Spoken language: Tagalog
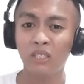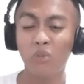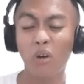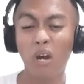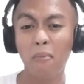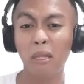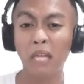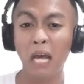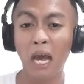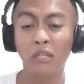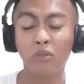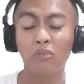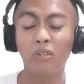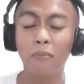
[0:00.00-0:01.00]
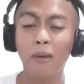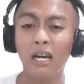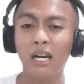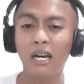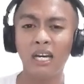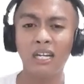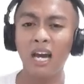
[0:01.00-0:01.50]
nung kabataan ko,
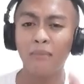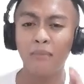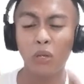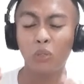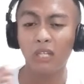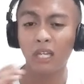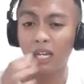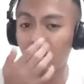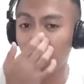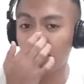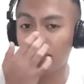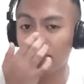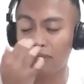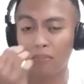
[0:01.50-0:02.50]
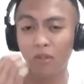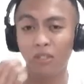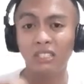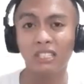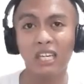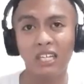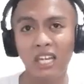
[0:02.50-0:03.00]
napakarami ko talagang
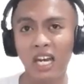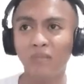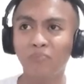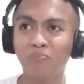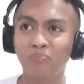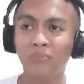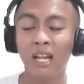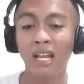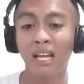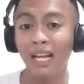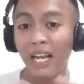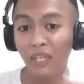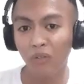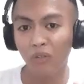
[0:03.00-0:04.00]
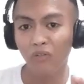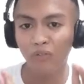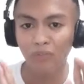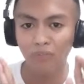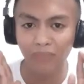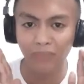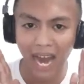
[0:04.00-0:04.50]
pimples. Kaya ngayong
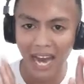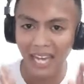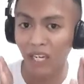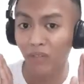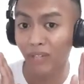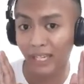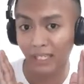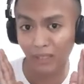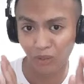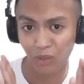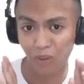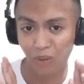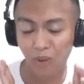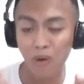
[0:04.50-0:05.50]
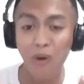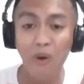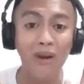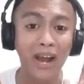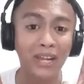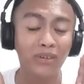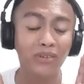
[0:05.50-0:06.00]
araw na ito o
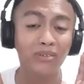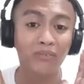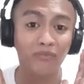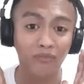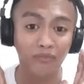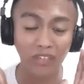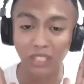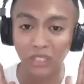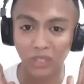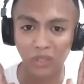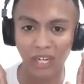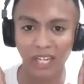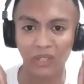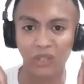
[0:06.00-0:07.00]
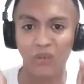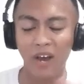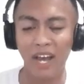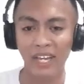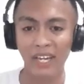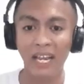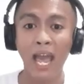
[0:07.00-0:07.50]
ngayong video na ito
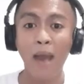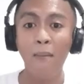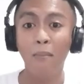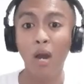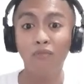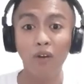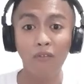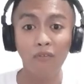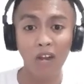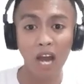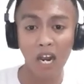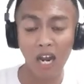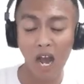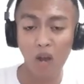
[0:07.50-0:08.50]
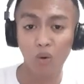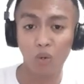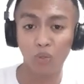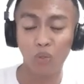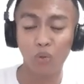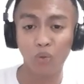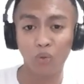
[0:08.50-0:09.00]
ay magva-vlog
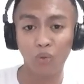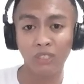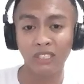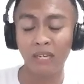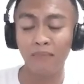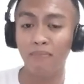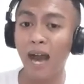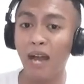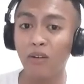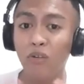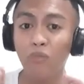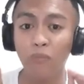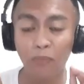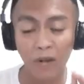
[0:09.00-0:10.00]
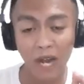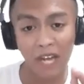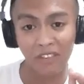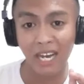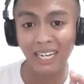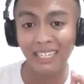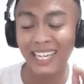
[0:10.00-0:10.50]
ako tungkol sa bagong
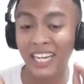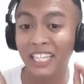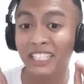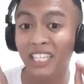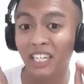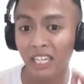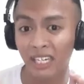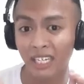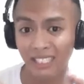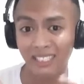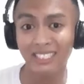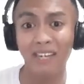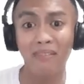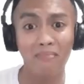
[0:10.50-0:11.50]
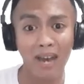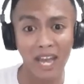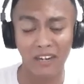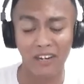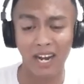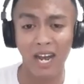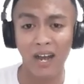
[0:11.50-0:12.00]
product na inirelease ng
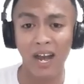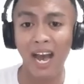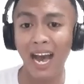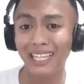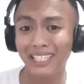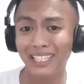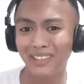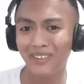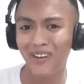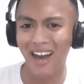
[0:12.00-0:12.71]
Myra. At ito